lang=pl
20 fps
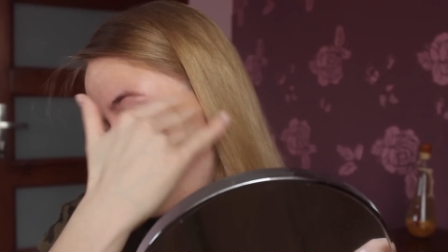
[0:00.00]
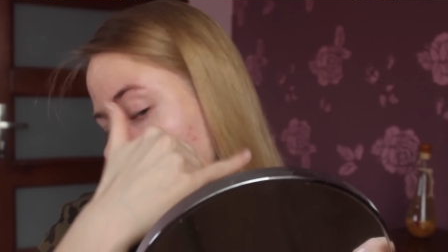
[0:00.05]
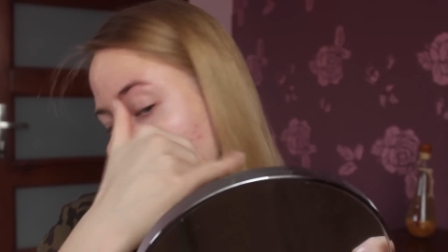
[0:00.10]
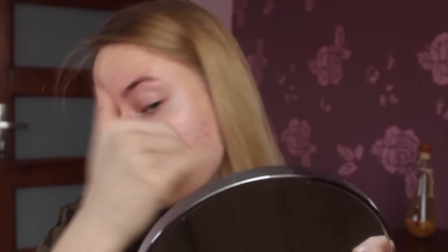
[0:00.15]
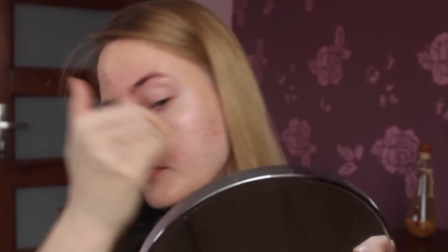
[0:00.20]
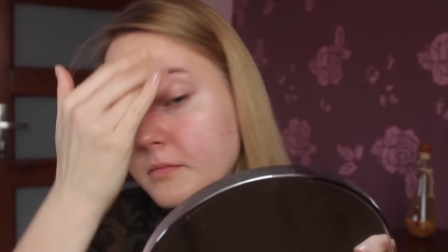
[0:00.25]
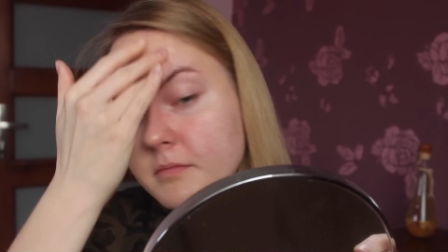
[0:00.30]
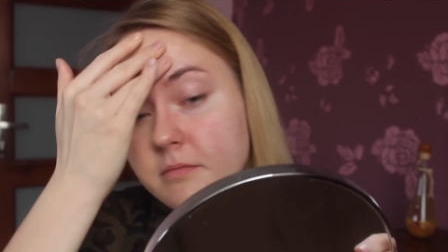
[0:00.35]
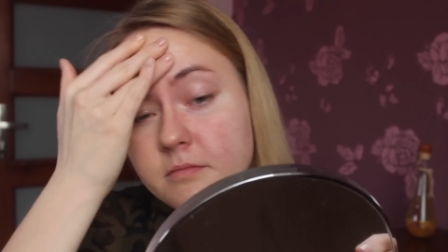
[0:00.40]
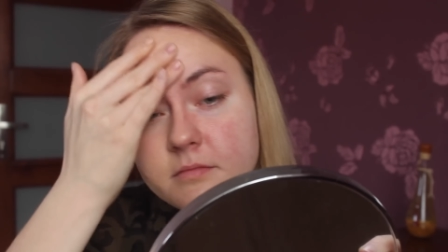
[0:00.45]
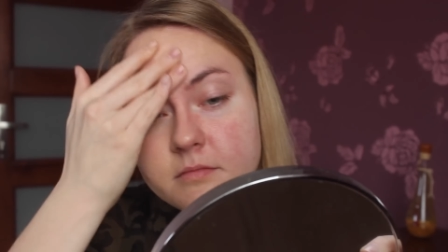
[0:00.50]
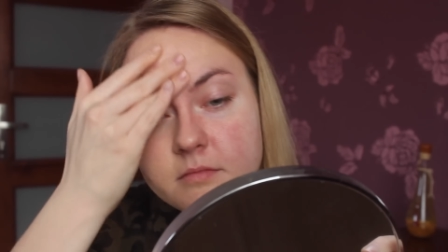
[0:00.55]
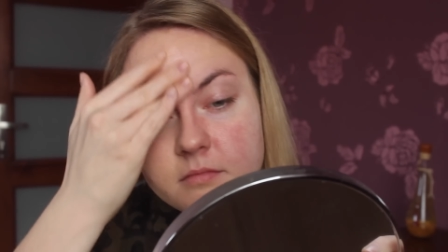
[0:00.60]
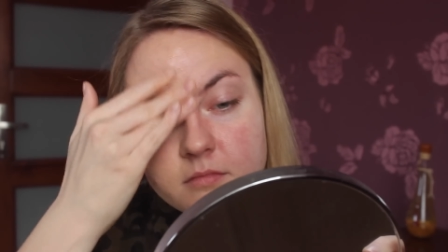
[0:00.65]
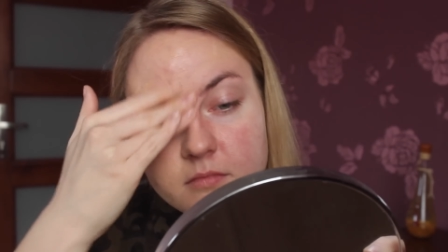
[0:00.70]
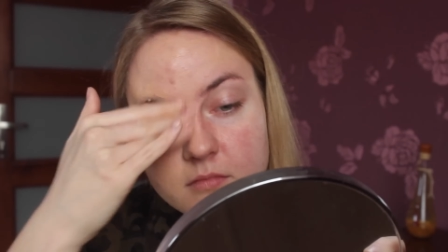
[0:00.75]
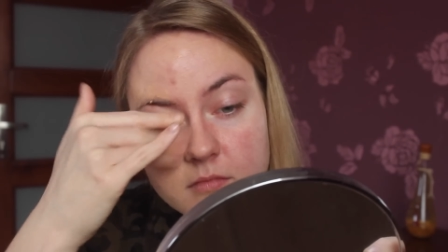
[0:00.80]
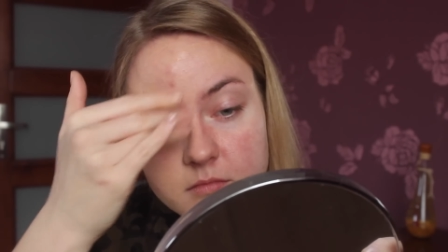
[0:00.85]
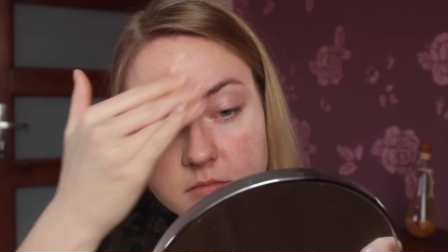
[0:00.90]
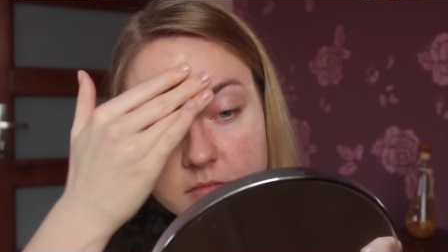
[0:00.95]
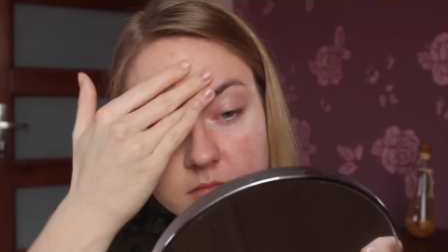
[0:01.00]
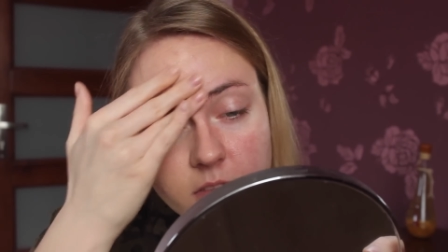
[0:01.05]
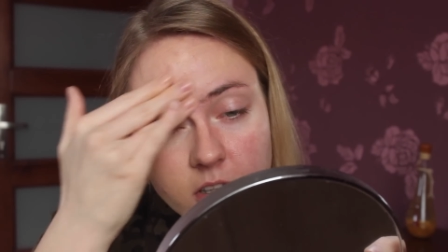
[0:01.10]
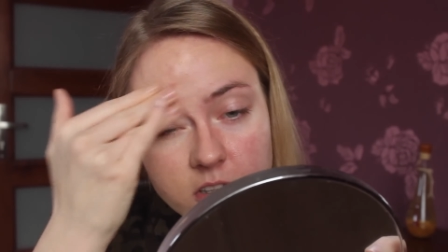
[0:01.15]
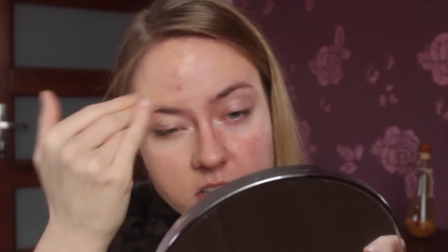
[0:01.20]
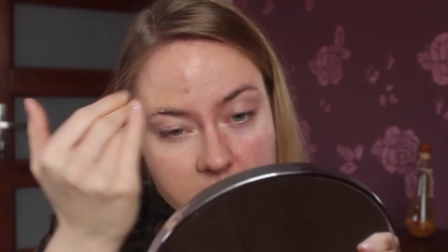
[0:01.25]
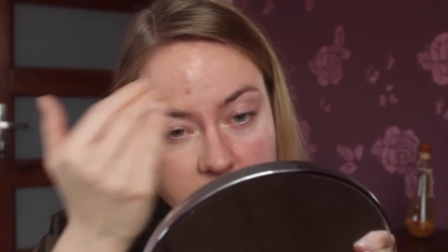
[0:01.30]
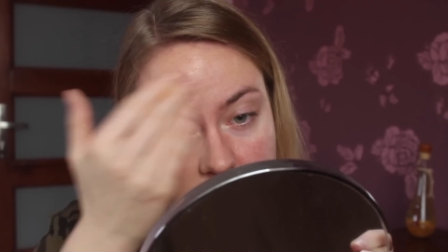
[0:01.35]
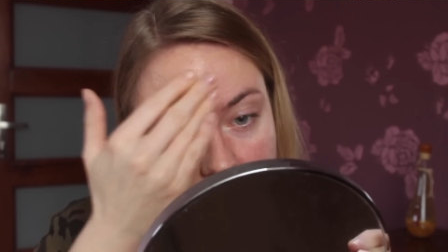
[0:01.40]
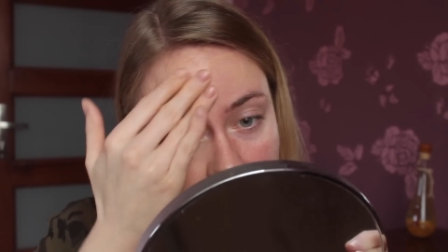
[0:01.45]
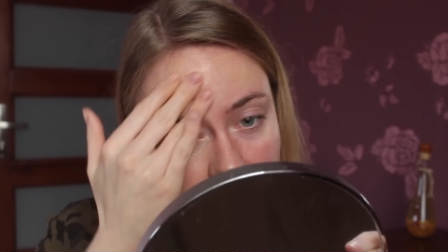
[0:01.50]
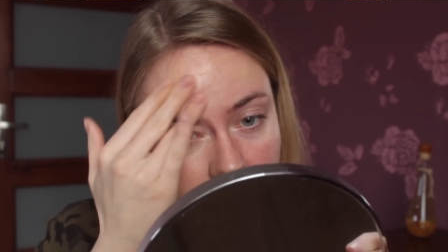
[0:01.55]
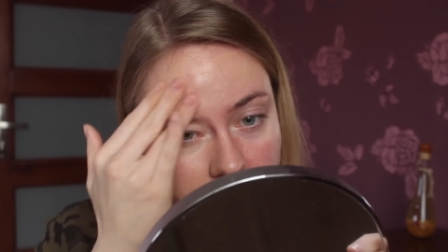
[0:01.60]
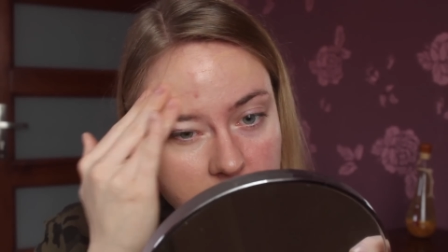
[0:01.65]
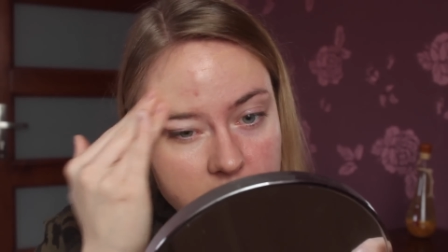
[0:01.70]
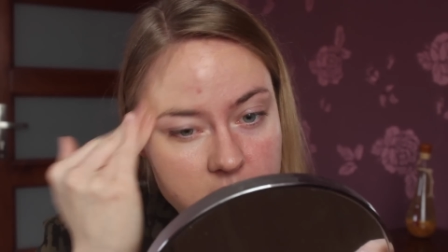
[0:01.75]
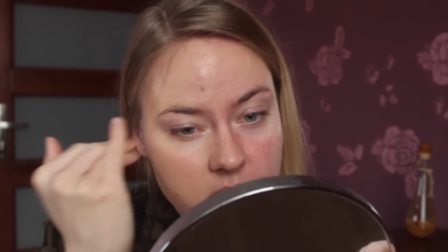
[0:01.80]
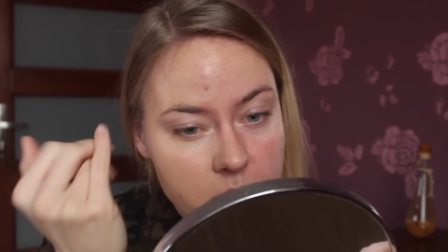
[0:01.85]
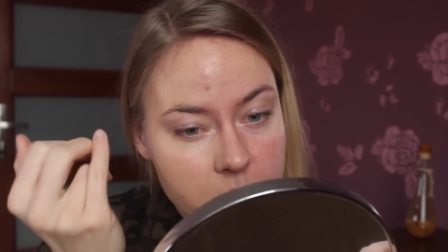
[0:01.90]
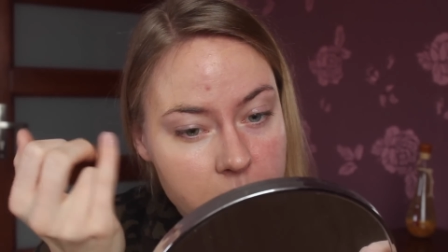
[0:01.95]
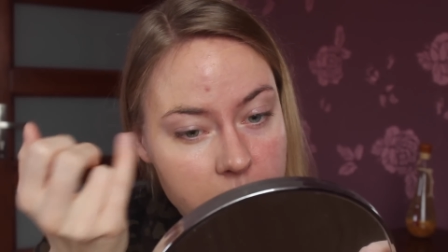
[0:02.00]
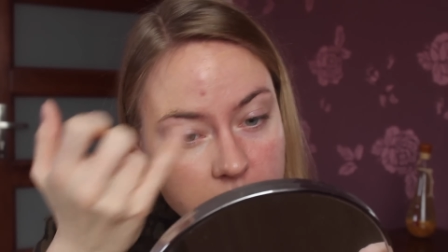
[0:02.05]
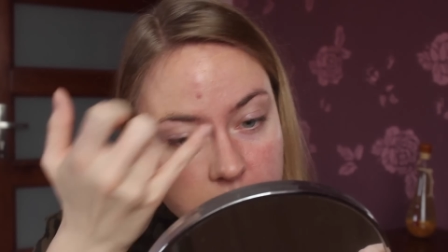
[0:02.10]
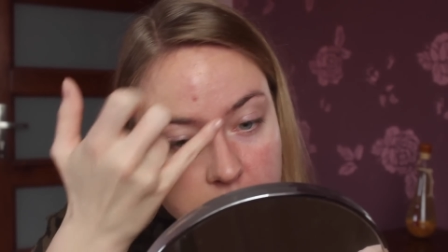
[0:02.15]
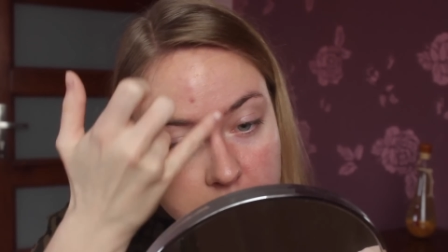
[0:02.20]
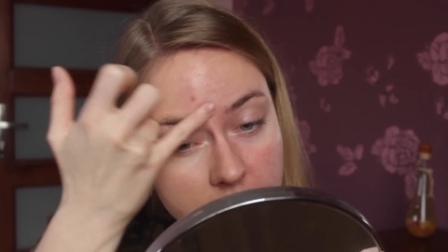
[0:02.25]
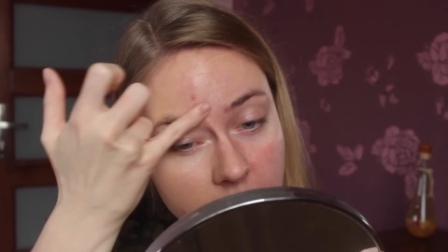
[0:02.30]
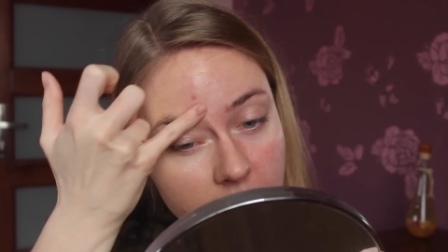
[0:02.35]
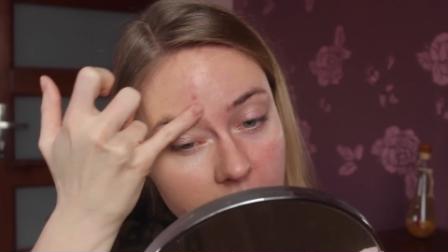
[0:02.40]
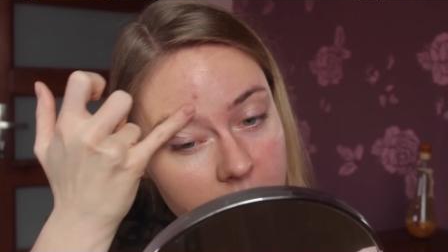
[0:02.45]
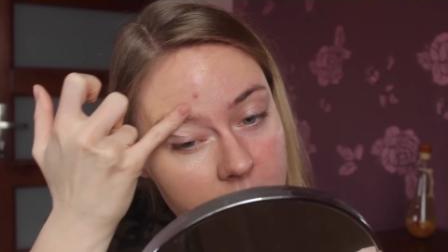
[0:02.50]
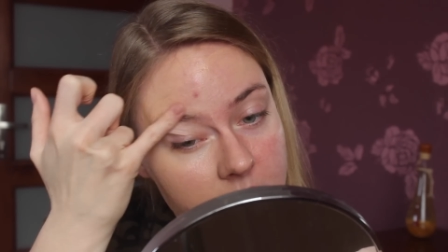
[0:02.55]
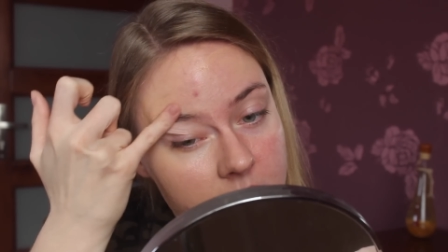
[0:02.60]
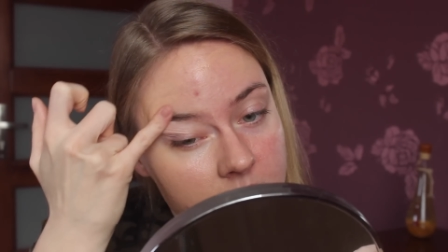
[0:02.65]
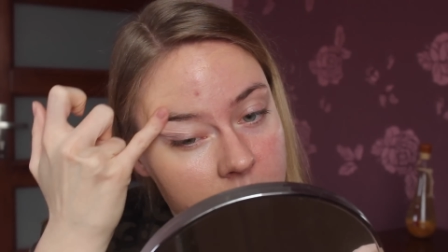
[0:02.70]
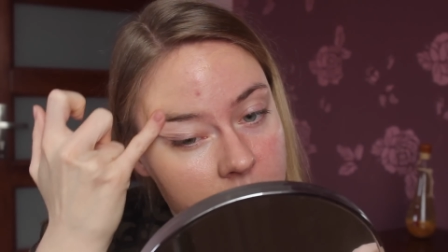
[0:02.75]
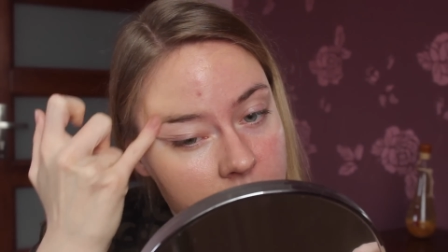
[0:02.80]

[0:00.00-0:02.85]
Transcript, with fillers: Um, chociaż są osoby, które